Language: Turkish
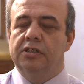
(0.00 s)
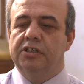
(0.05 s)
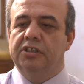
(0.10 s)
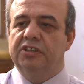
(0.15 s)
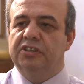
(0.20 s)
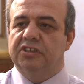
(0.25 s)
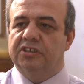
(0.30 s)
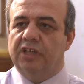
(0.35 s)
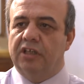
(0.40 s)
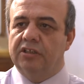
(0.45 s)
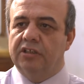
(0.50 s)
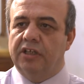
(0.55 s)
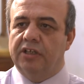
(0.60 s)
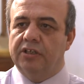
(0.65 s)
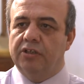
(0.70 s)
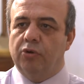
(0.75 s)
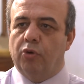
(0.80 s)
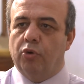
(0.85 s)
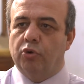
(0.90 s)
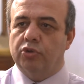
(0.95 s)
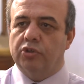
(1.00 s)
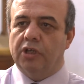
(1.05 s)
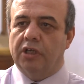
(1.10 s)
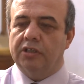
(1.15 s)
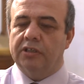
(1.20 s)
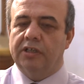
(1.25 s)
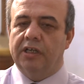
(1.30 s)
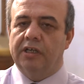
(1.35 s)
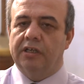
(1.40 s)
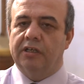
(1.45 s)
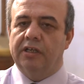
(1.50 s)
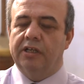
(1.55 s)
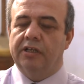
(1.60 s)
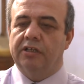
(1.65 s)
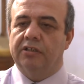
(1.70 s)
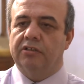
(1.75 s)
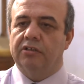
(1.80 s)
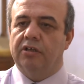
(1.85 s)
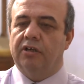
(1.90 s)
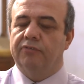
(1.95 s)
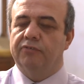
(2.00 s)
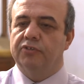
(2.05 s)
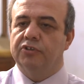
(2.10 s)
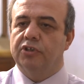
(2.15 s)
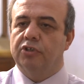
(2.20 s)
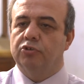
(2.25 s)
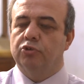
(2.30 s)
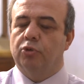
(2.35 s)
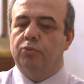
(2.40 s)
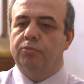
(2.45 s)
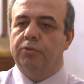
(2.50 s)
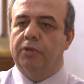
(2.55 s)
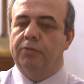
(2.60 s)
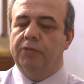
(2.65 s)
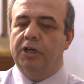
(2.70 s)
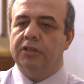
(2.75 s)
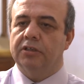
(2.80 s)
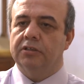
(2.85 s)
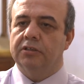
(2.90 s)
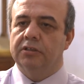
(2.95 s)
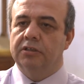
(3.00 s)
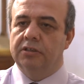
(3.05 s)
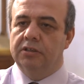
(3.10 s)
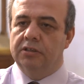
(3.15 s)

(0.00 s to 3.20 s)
insanları ortak değerler etrafında toplamak